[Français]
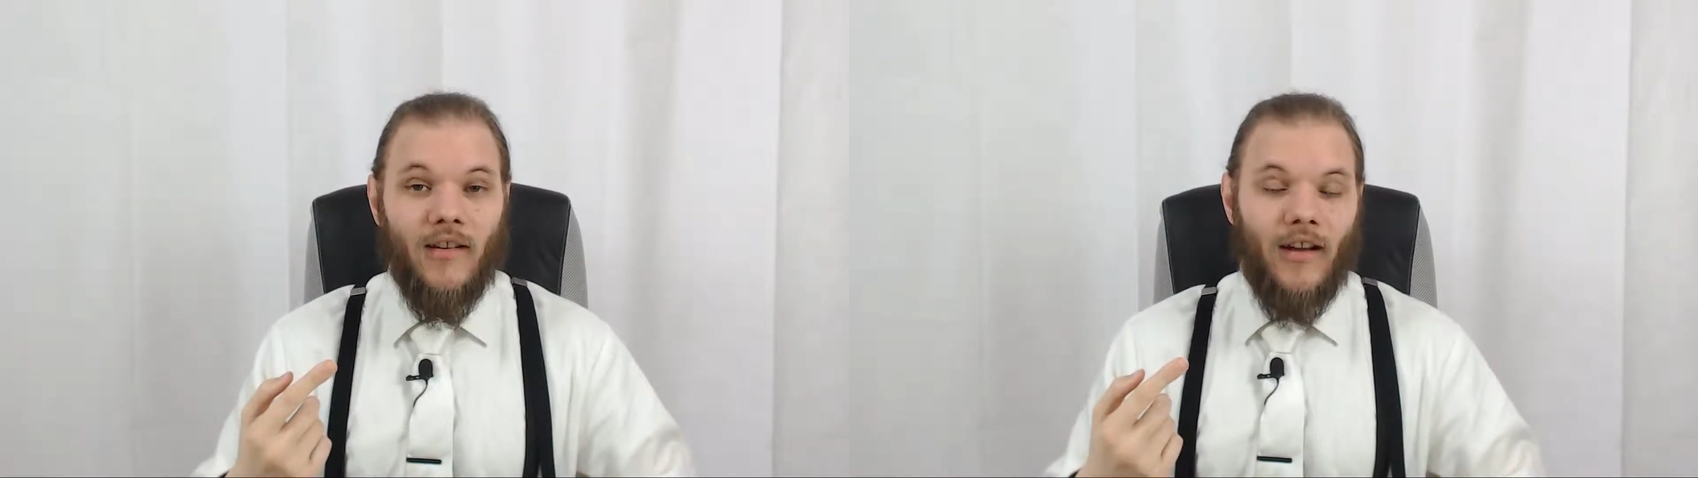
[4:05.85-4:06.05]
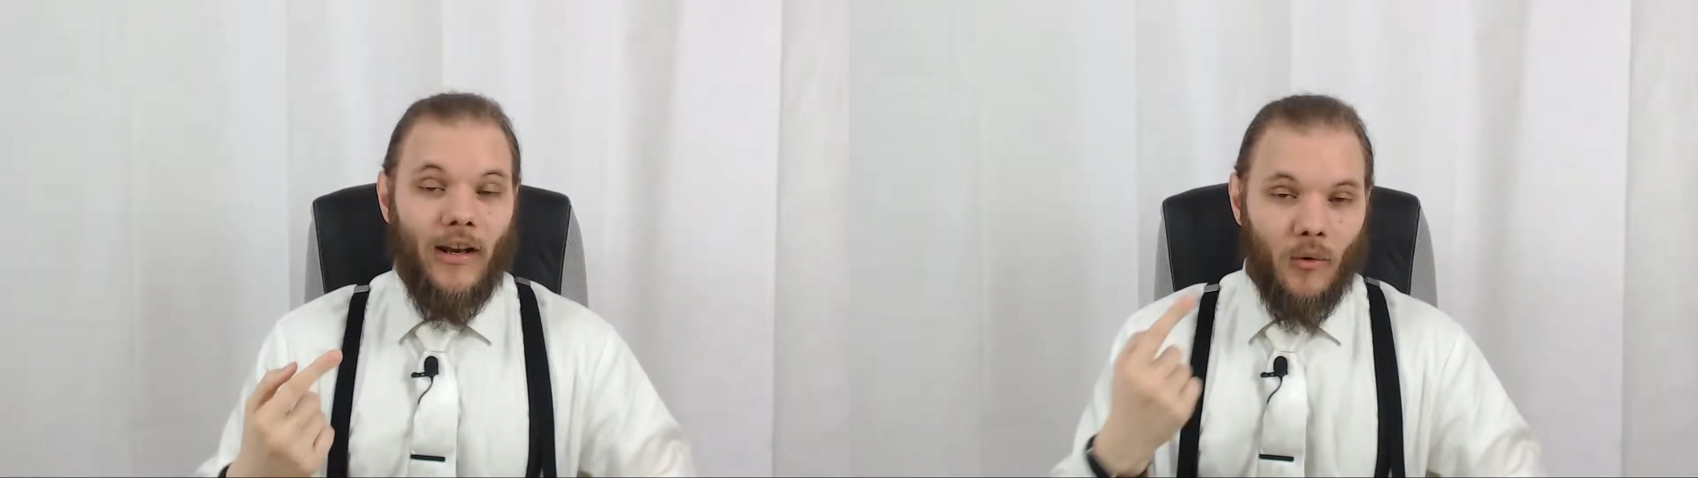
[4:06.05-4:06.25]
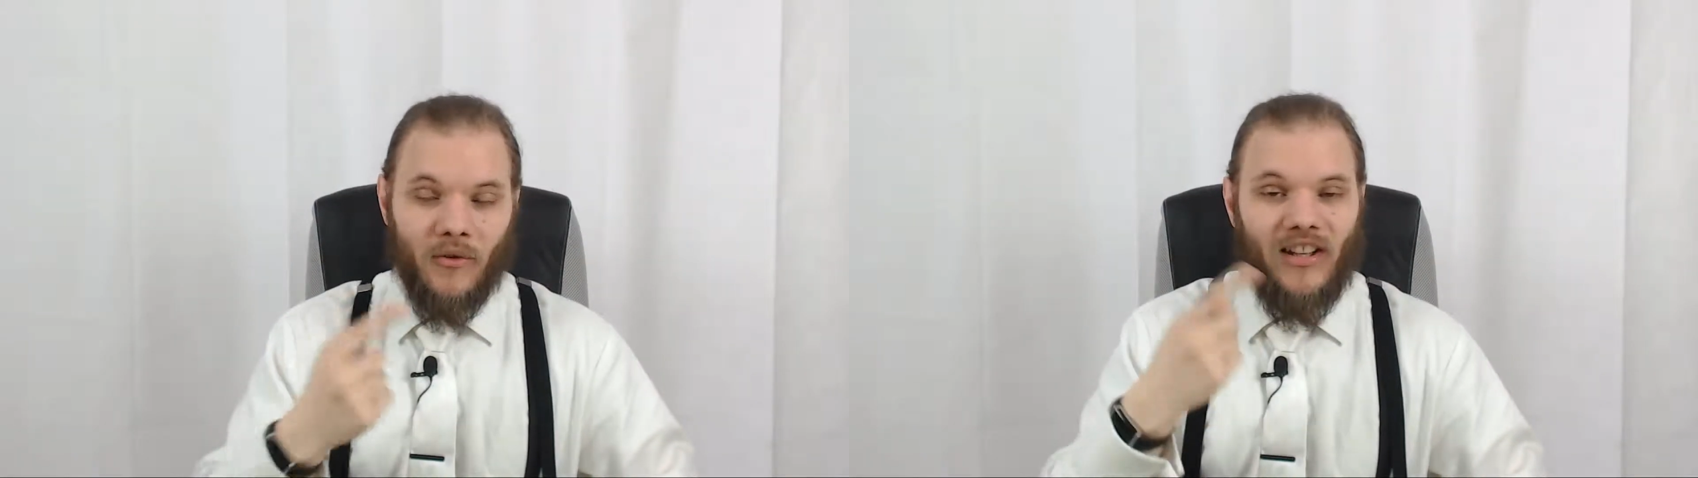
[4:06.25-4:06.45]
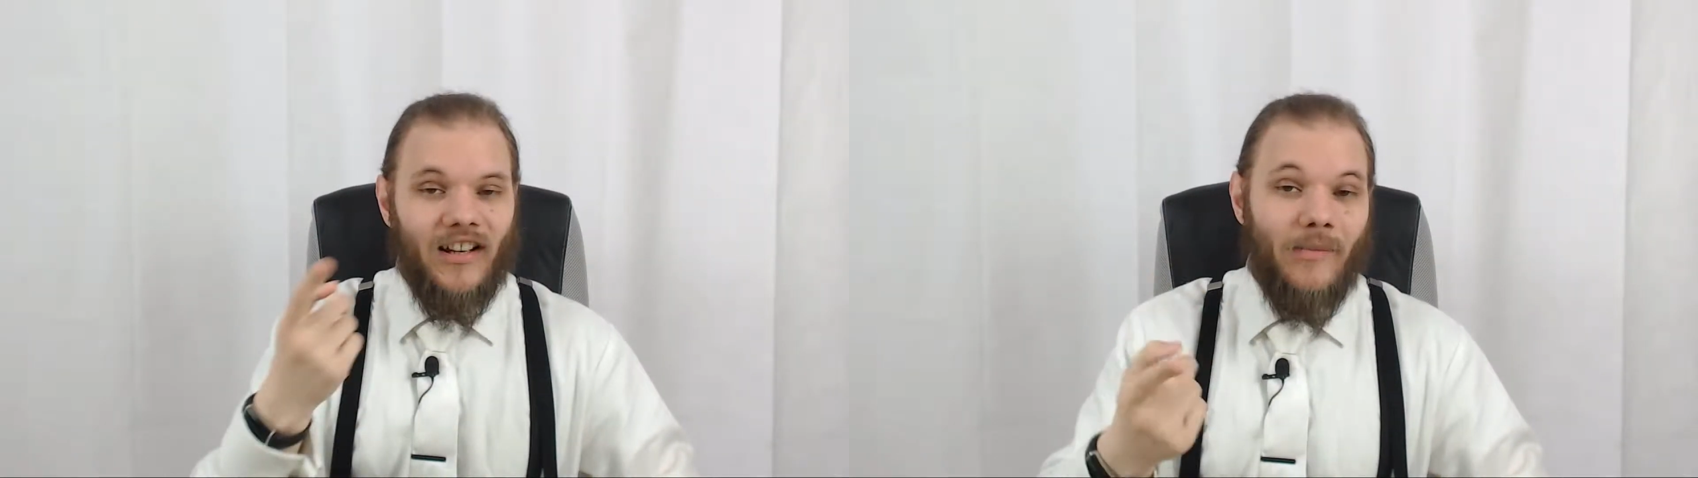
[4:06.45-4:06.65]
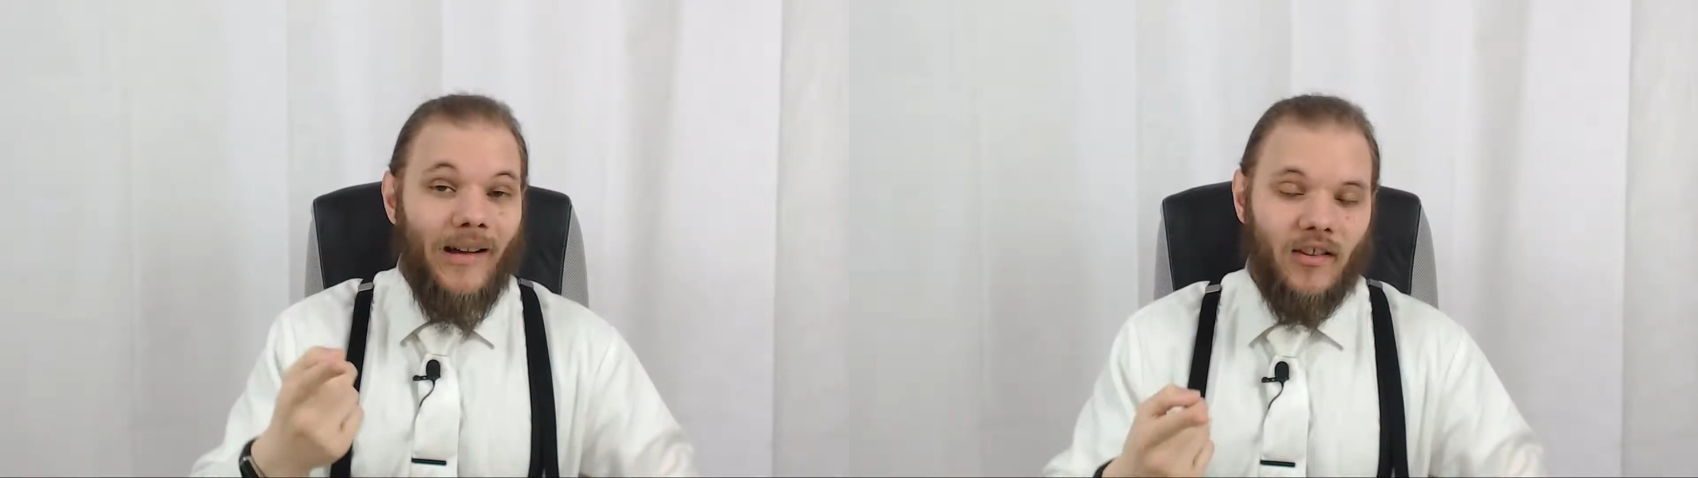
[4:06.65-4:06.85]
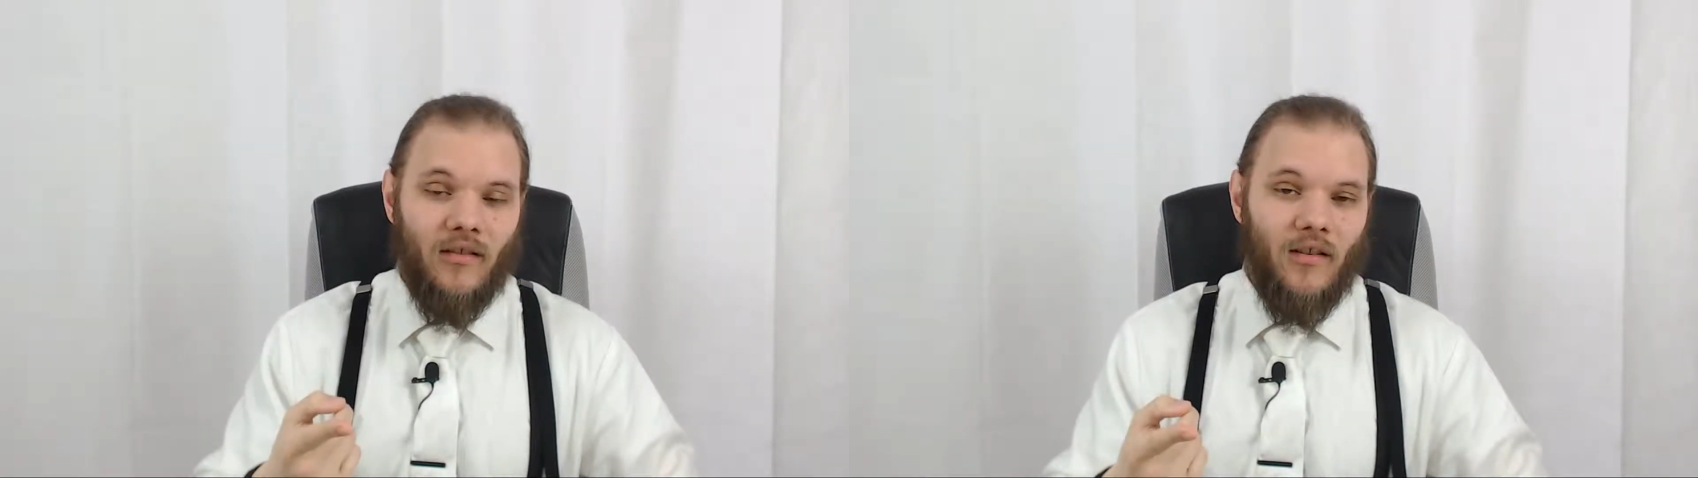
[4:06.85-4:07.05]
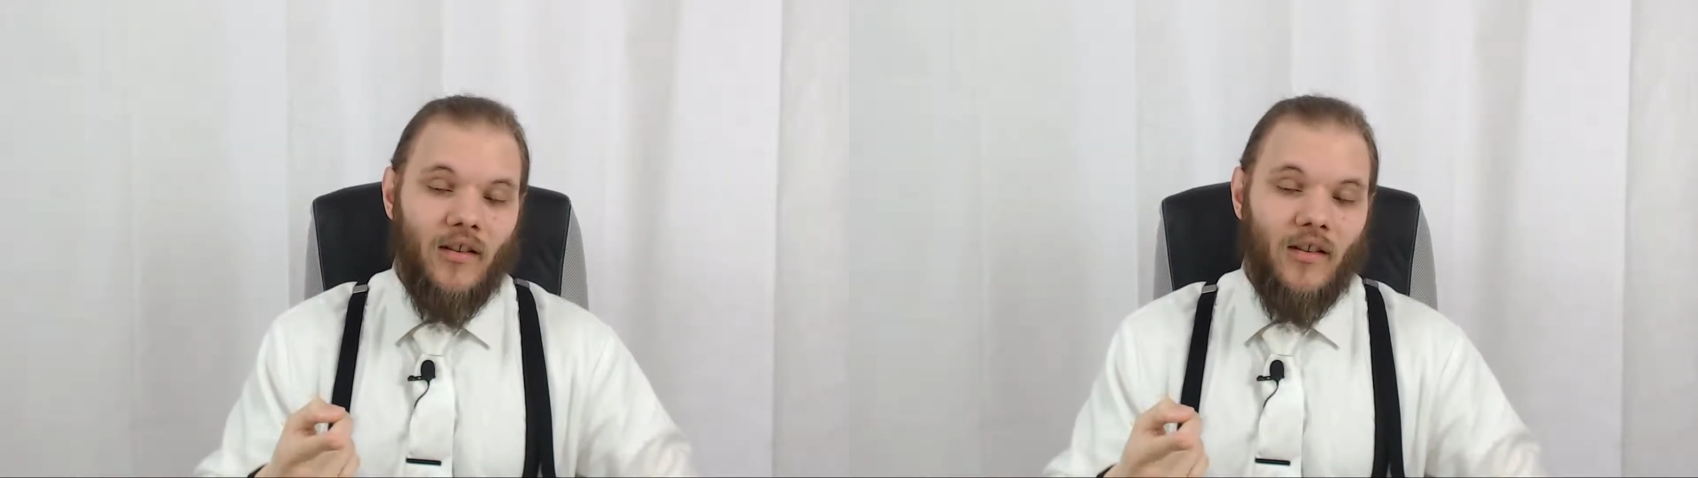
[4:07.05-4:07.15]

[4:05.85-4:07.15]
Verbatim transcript: elle réussit à les battre.